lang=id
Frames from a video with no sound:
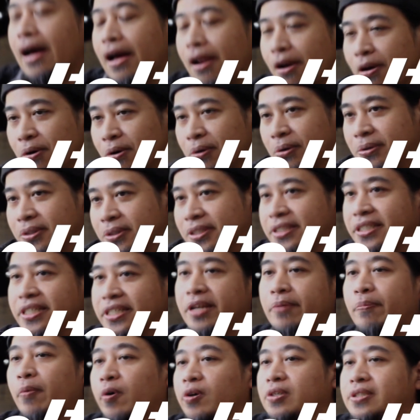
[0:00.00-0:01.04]
Halo, di
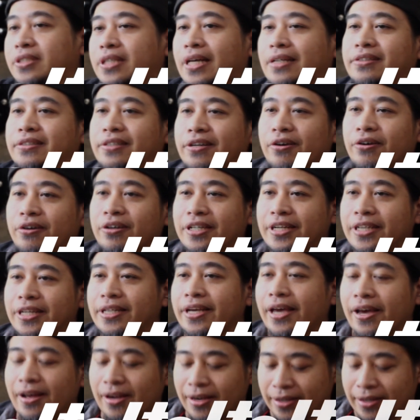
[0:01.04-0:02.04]
sini Puan Satrio di